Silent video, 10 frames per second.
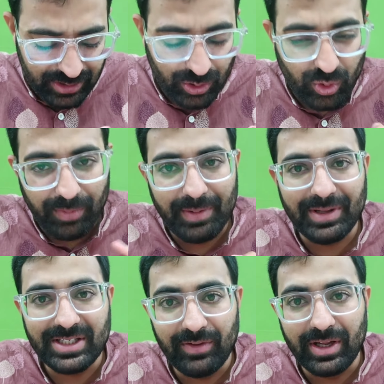जरूर अपने
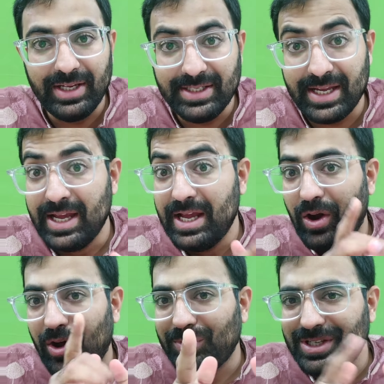पास सेव कर लीजिए
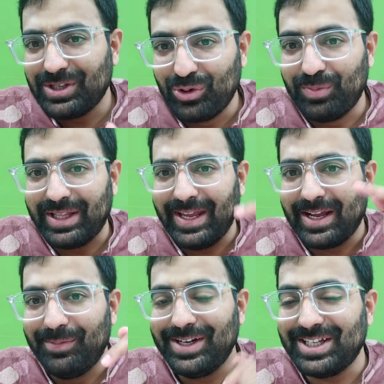और मुझे जरूर बताइए
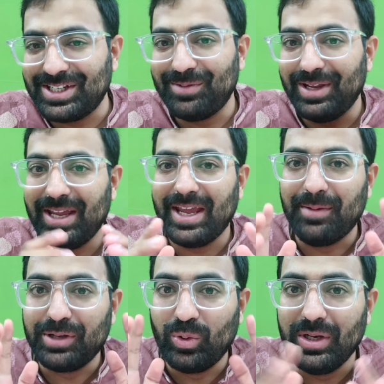कमेंट सेक्शन में कि, कि
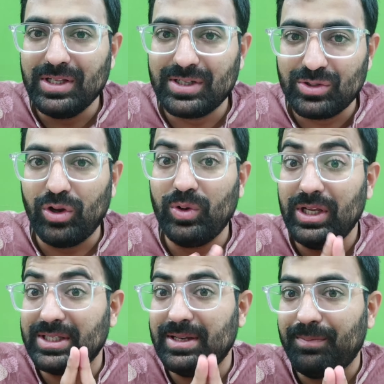आपकी क्वेरीज रिजॉल्व
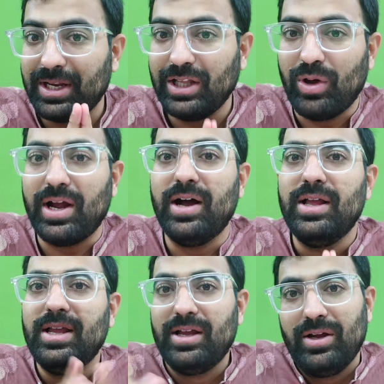हुई इस नंबर के द्वारा
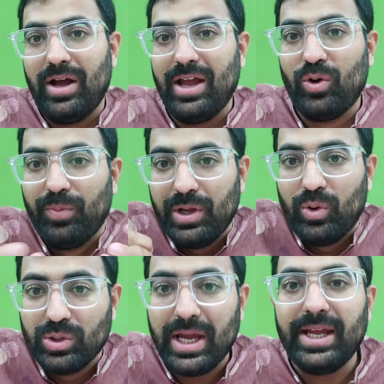आई होप ये
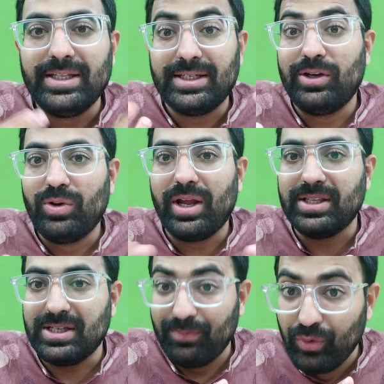हो जाए इंस्टीट्यूट ने एक
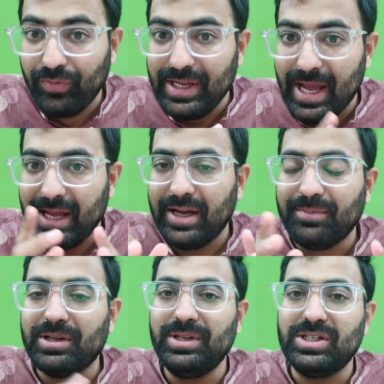अच्छा मूव लिया है
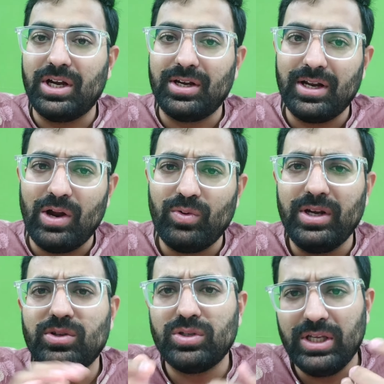हम सभी चार्टर्ड
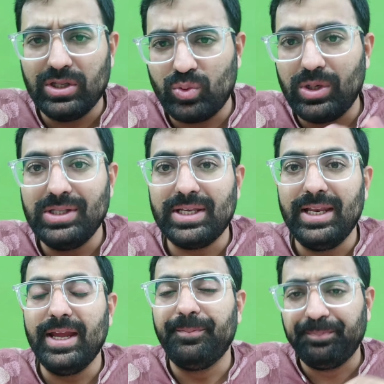अकाउंटेंट्स और सी स्टूडेंट्स के
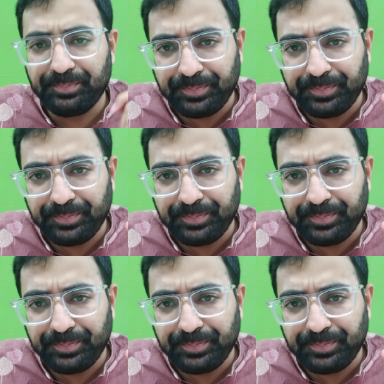लिए